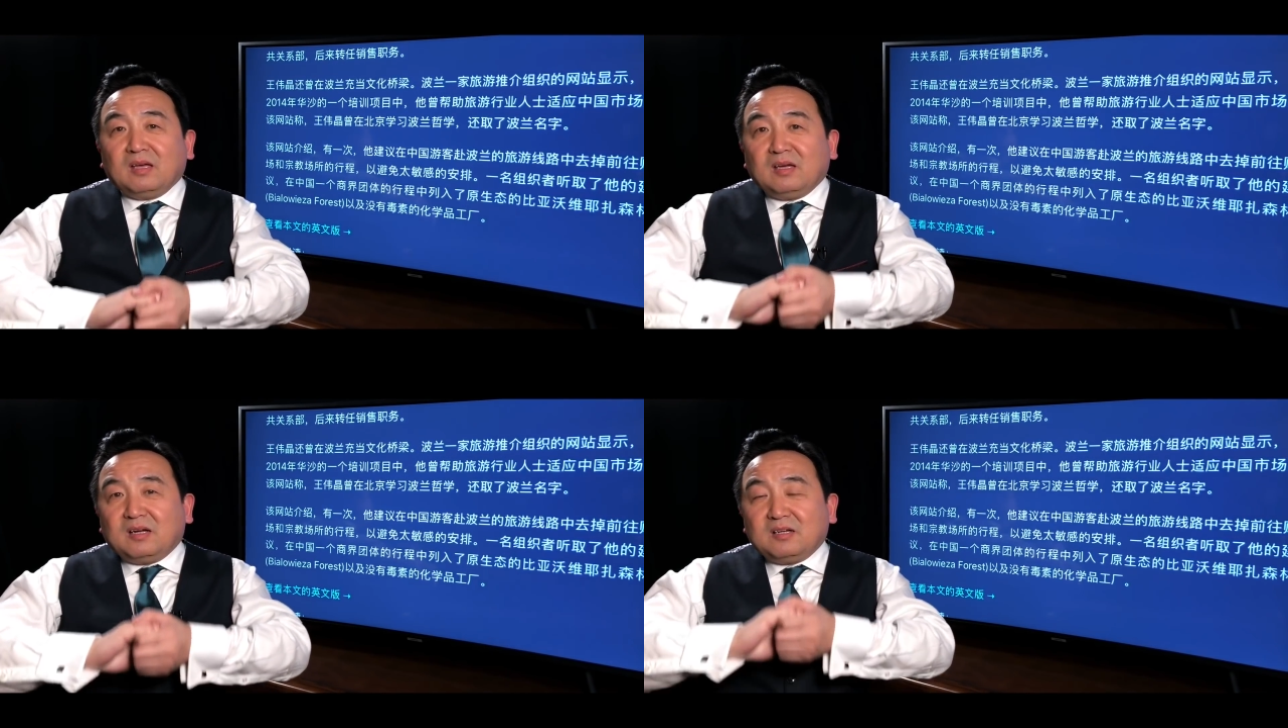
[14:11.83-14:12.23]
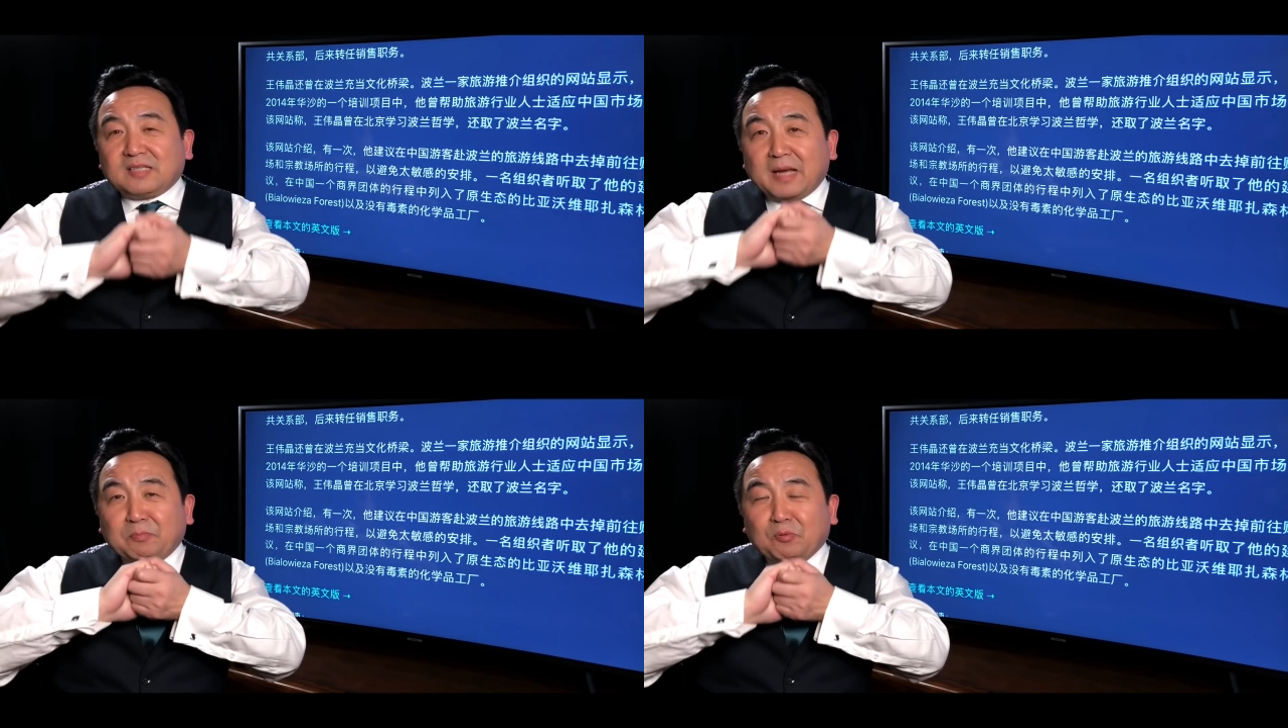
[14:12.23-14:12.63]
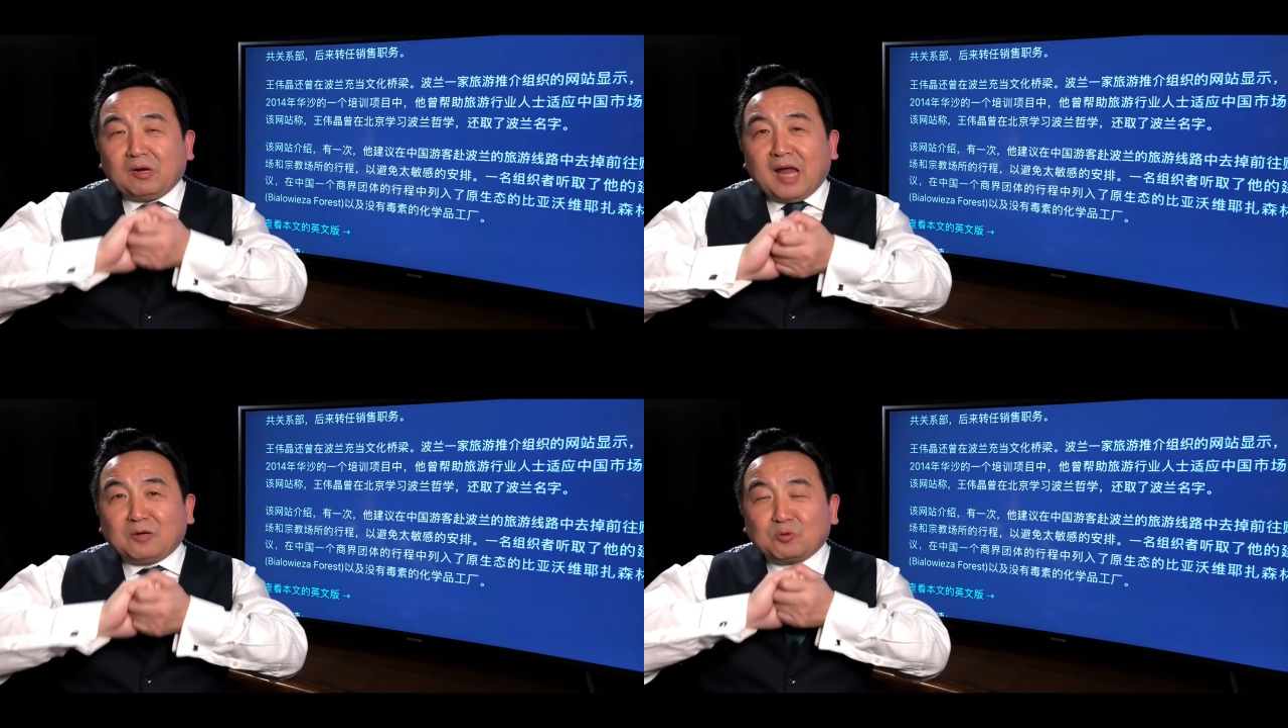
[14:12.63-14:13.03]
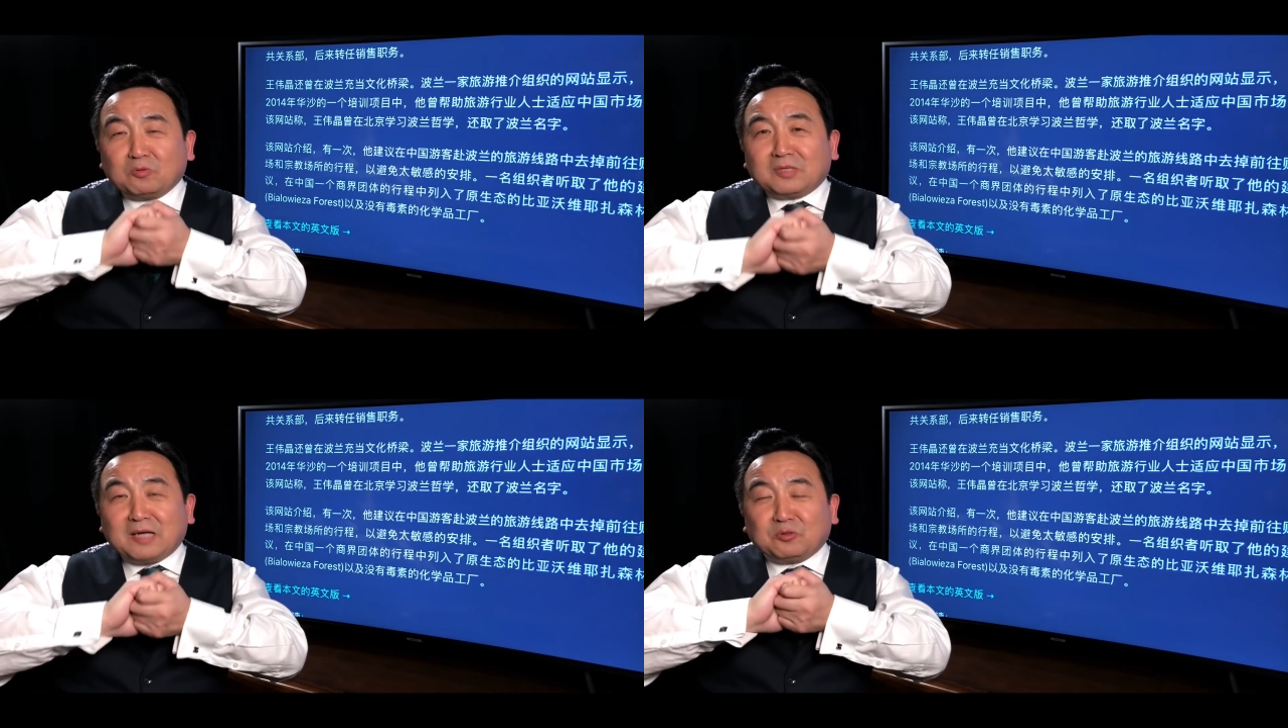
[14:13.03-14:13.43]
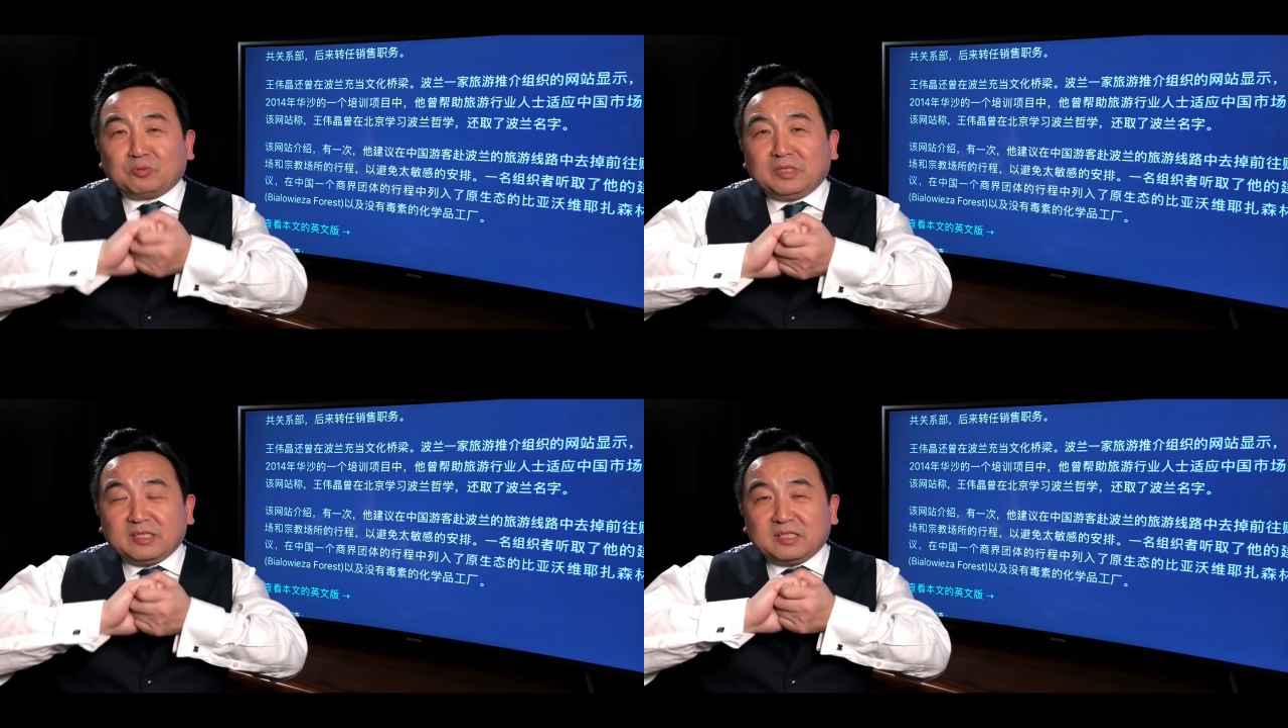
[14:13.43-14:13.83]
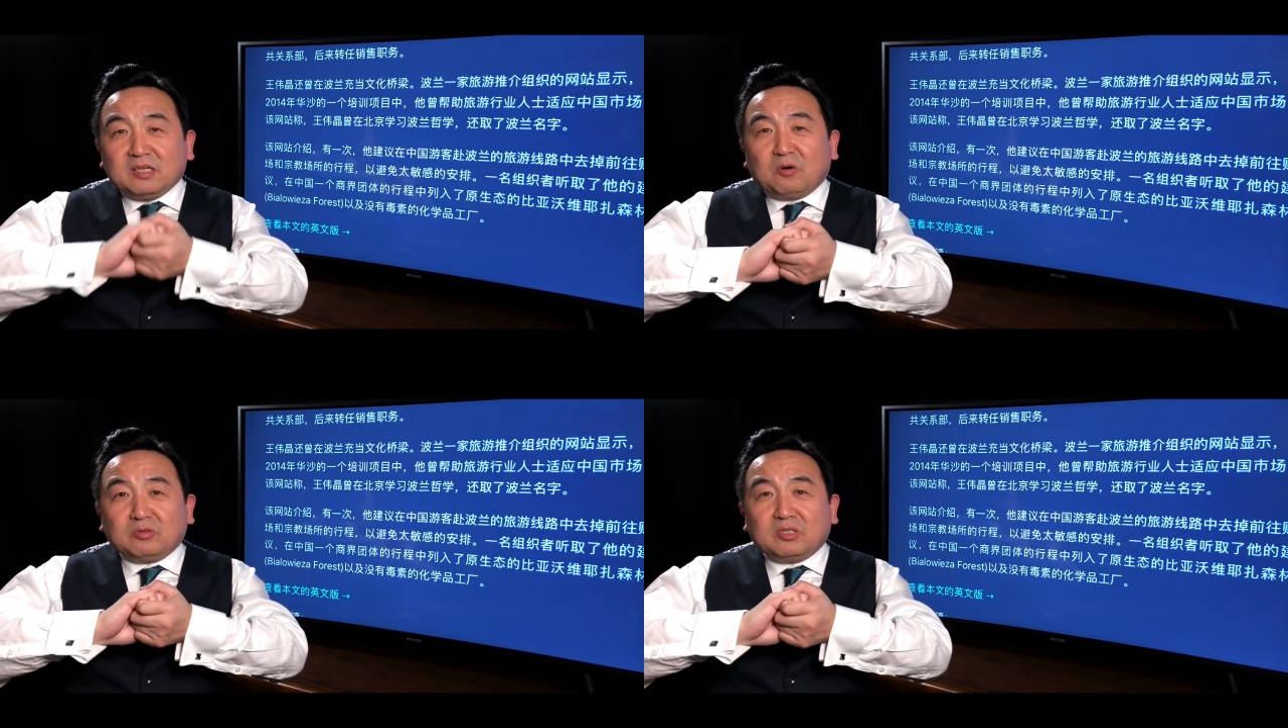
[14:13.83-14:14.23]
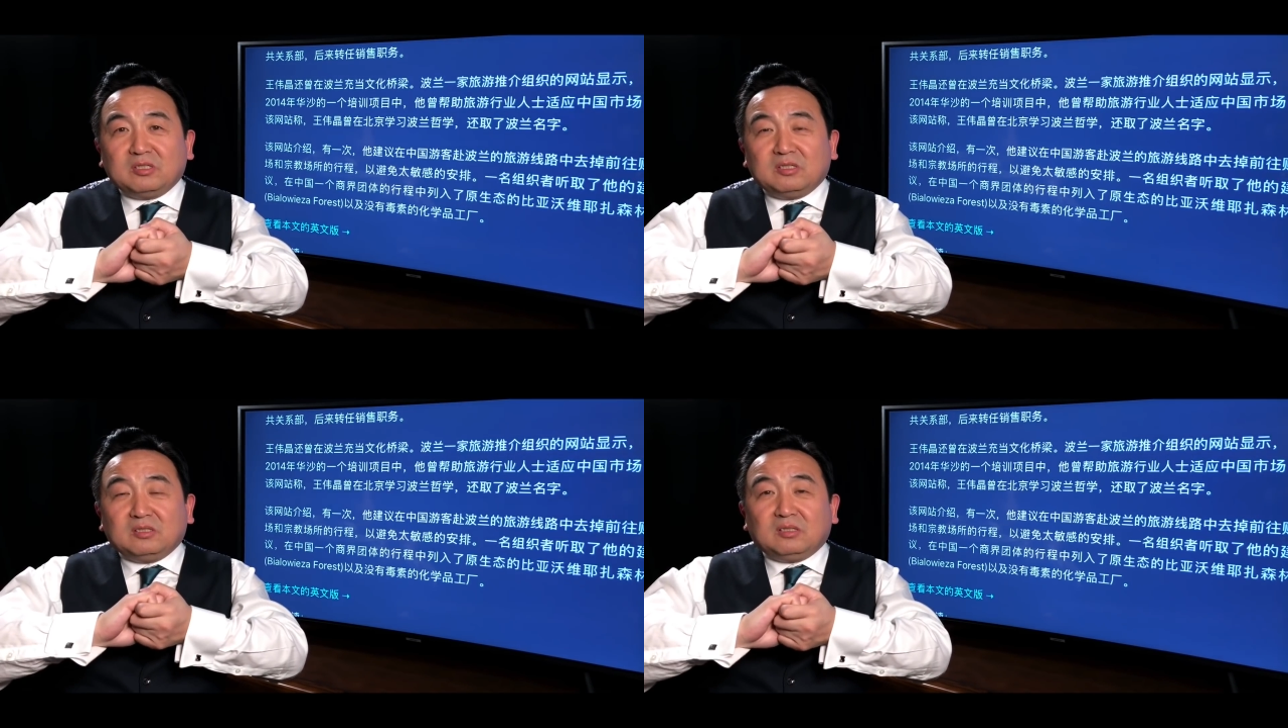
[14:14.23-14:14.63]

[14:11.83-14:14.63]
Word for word: 而在波兰共产主义的消失，